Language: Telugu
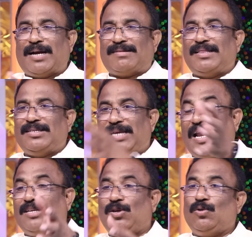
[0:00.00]
అక్కడ సందర్శి
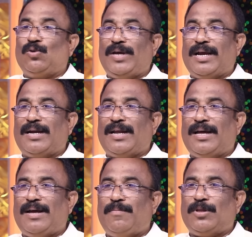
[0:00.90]
ఎలా జరుగుతున్నాయి అక్కడ
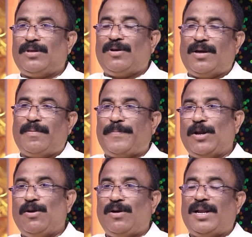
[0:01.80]
మొత్తం కూడా
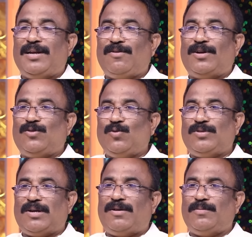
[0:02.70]
ప్రయోగాలన్నీ కూడా
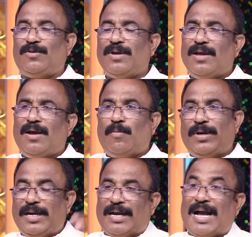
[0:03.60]
చూసి రావడము
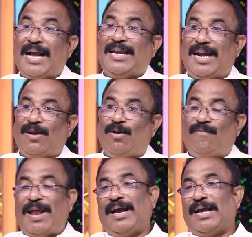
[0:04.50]
నిన్న కాకినాడలో
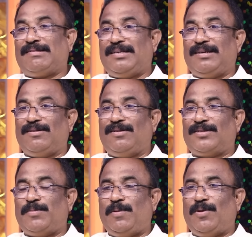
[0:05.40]
ఫ్లాగ్ హాస్టింగ్
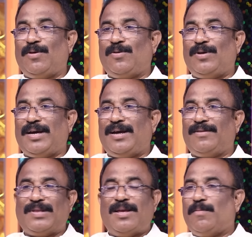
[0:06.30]
సమయంలో కూడా
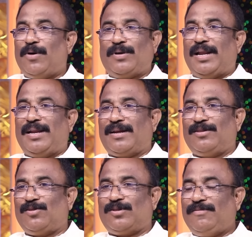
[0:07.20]
పవన్ కళ్యాణ్ గారు
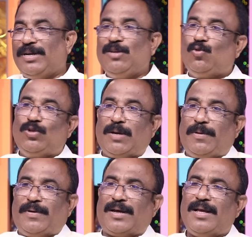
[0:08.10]
తీసుకుని ఇవన్నీ
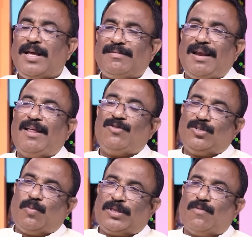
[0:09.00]
చూసామన్నమాట సరే ఎలా
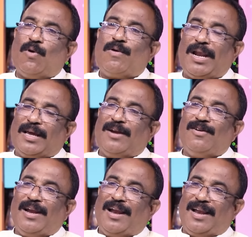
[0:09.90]
చూడొచ్చు మొత్తం ఓవరాల్గా
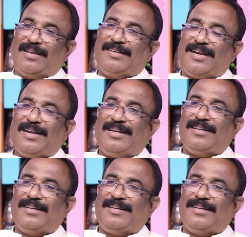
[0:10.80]
రెండు నెలల జర్నీని